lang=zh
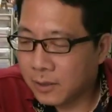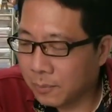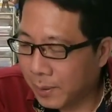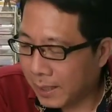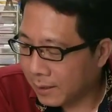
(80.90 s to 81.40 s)

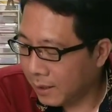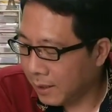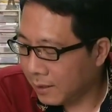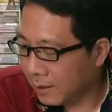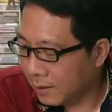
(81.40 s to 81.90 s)
送排
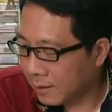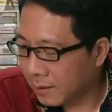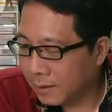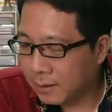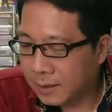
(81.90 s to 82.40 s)

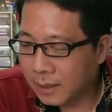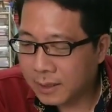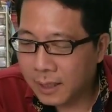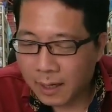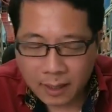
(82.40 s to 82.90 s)
垫，接
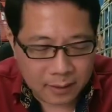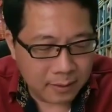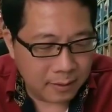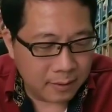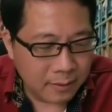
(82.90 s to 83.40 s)
下来
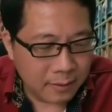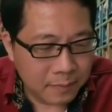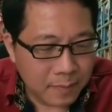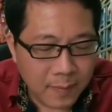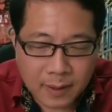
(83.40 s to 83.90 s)
呢，
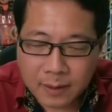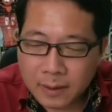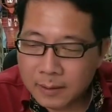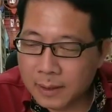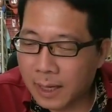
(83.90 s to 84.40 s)

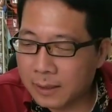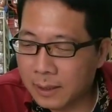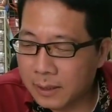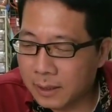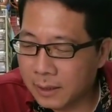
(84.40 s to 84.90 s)
跟大家
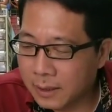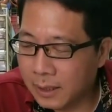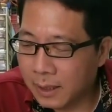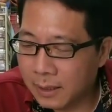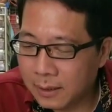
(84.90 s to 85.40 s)
提醒一
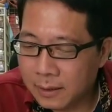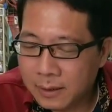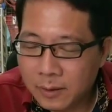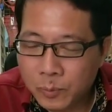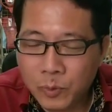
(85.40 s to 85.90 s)
下。
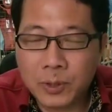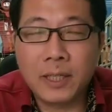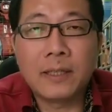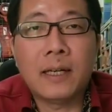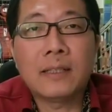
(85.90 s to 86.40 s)
目
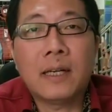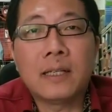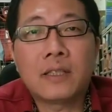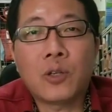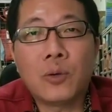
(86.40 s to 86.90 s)
前还
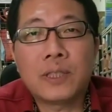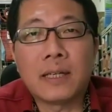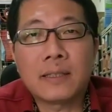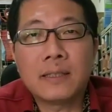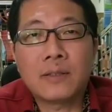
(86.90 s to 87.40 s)
在抽
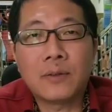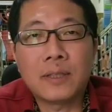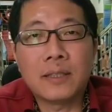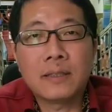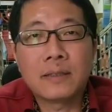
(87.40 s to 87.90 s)
奖之
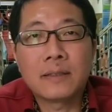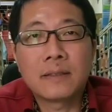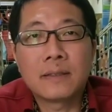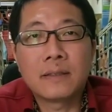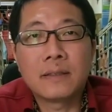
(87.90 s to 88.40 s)
中的
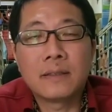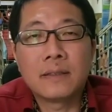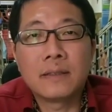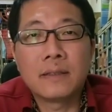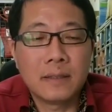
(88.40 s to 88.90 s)

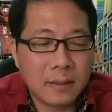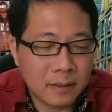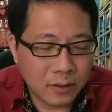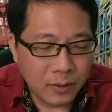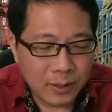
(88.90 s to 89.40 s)

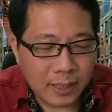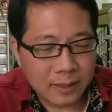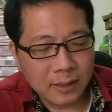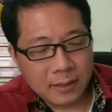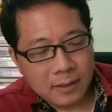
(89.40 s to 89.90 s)
有哪
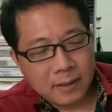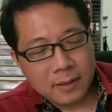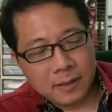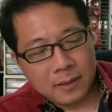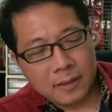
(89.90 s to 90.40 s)
些？
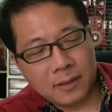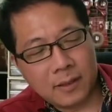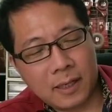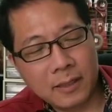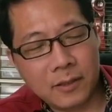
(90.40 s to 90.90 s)

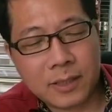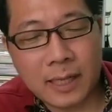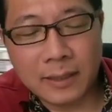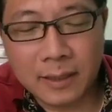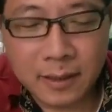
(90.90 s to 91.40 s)
啊，还有
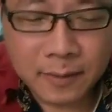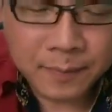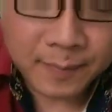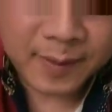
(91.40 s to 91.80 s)
三个